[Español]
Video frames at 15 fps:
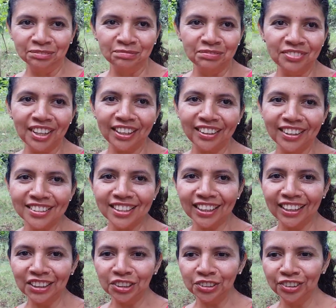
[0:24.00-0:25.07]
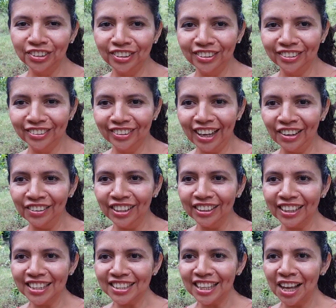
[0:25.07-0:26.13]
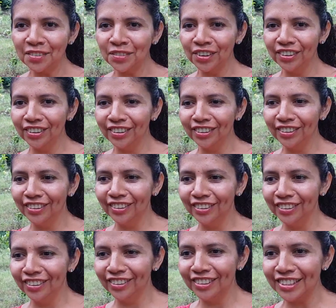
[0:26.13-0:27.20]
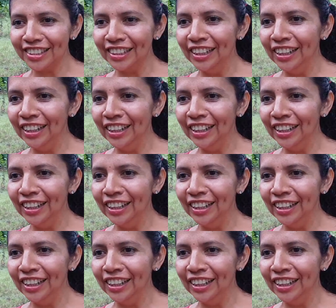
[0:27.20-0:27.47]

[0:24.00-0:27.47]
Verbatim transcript: ¿Y con quién estamos, Dinita? ¿Con quién estamos, ahora?